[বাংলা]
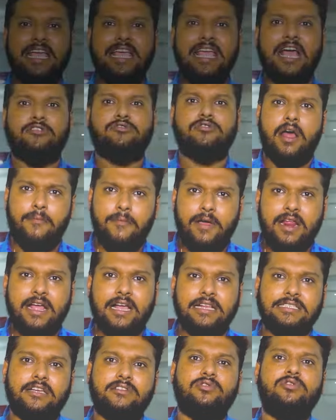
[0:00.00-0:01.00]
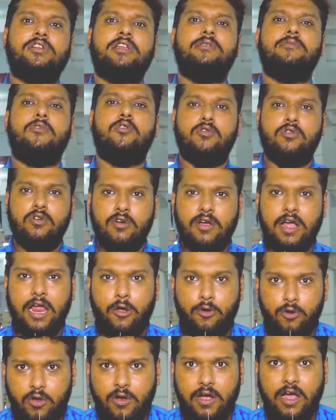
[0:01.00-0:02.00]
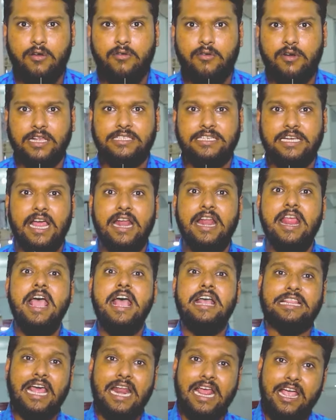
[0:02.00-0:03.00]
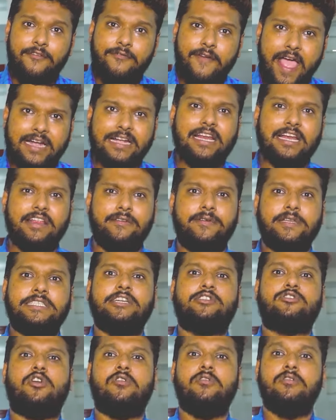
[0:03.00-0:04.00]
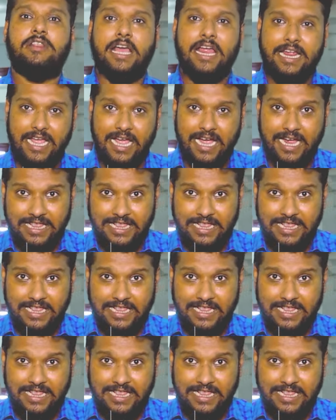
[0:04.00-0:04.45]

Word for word: থেকেই আসুন আমার কাছে আসুন কিংবা অন্য অন্য কারোর কাছে আর তার আগে ফ্যাক্টরি ভিজিট করুন তাকে